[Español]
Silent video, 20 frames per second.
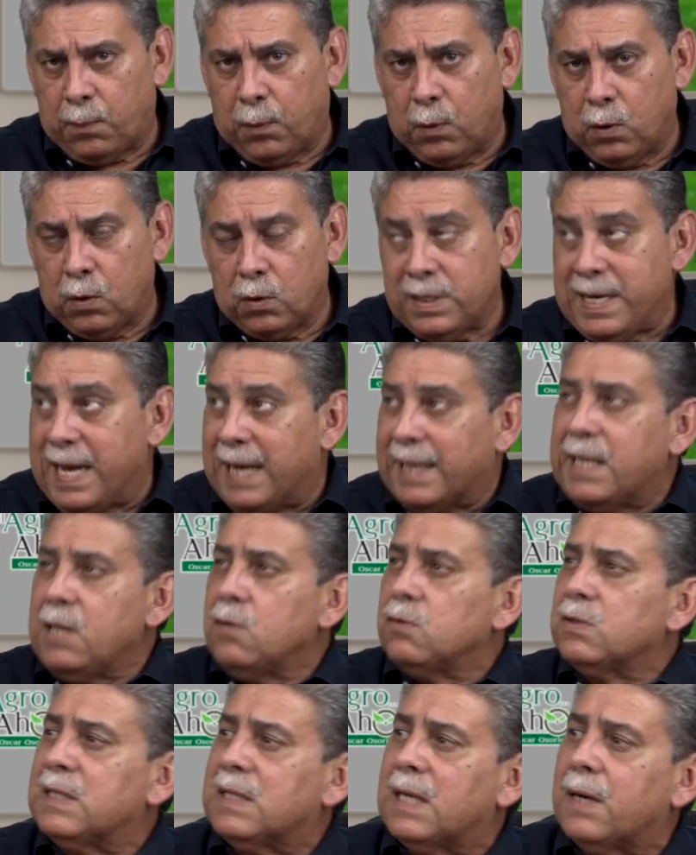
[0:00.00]
puros y aquí
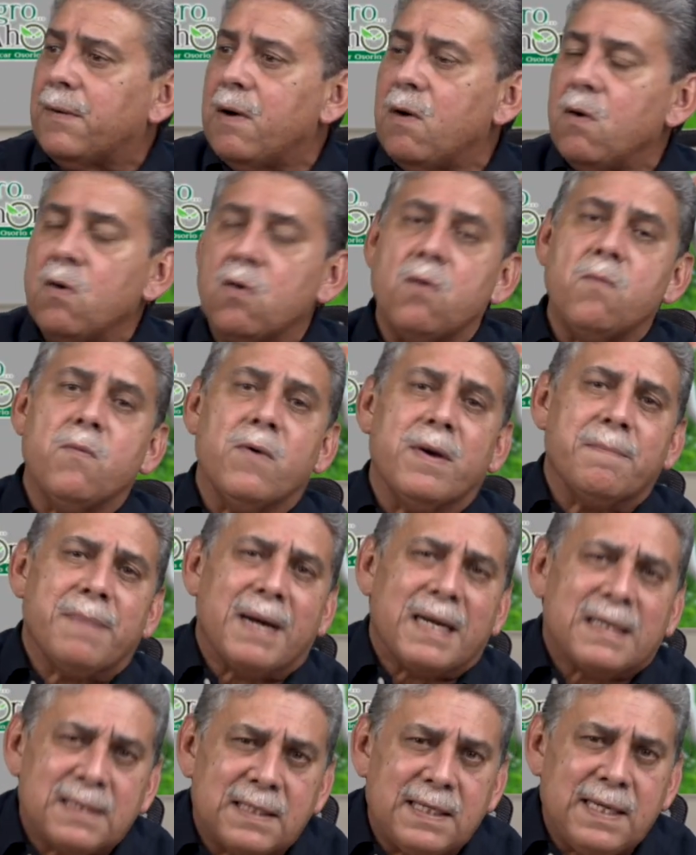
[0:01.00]
no se trabajó como en
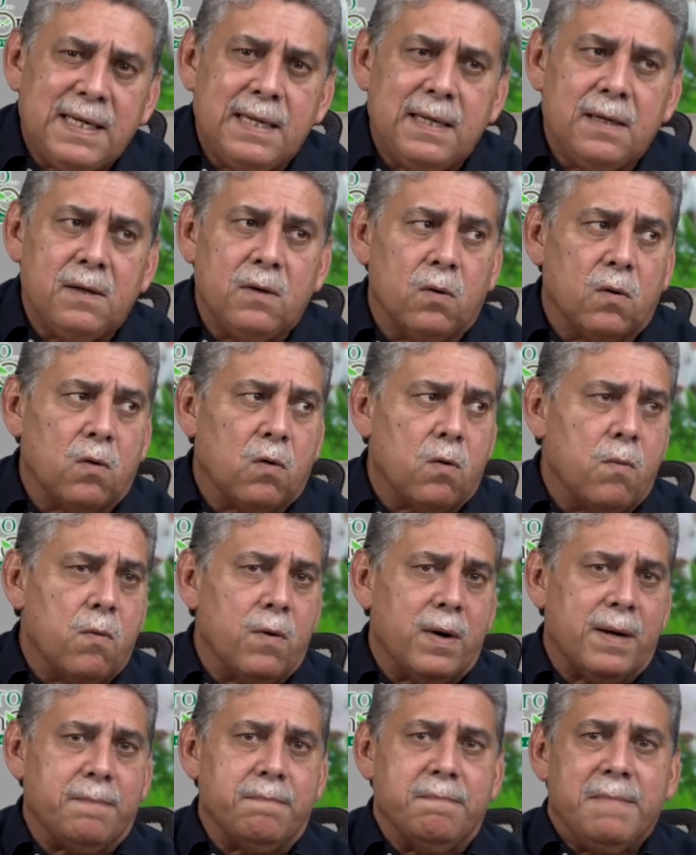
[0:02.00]
Brasil o
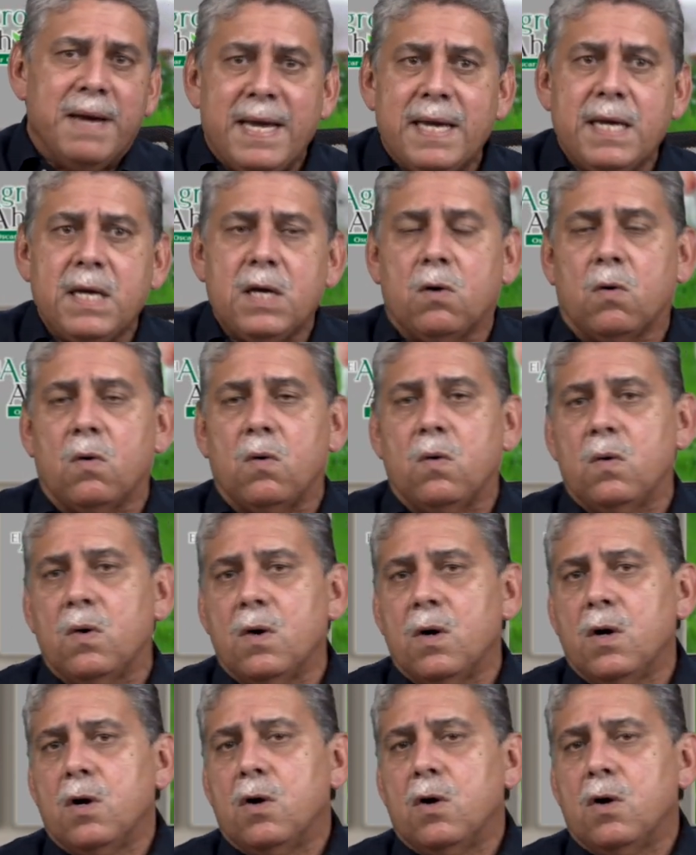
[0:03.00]
como en México